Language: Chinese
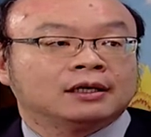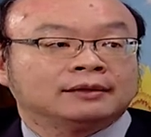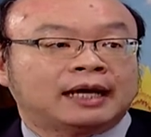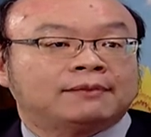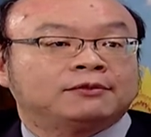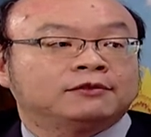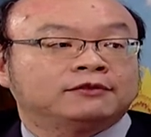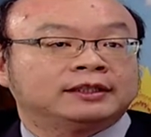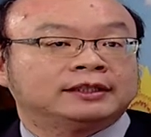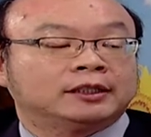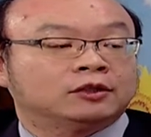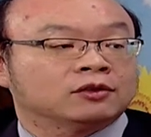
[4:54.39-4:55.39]
大部分
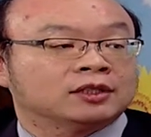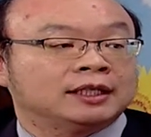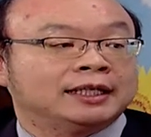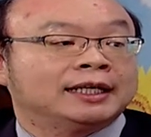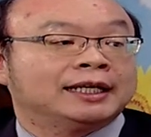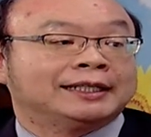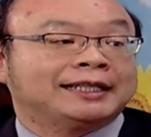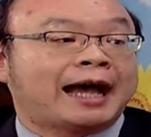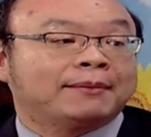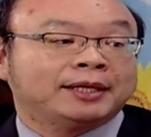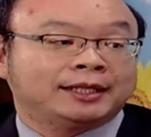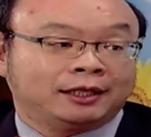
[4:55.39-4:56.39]
人都是一个很大
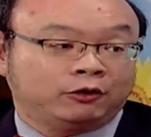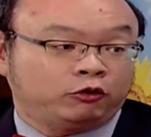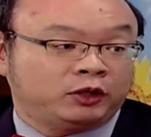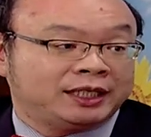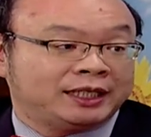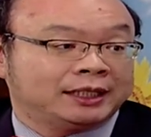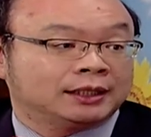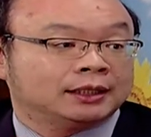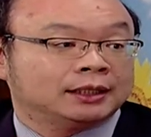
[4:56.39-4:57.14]
片的淤青，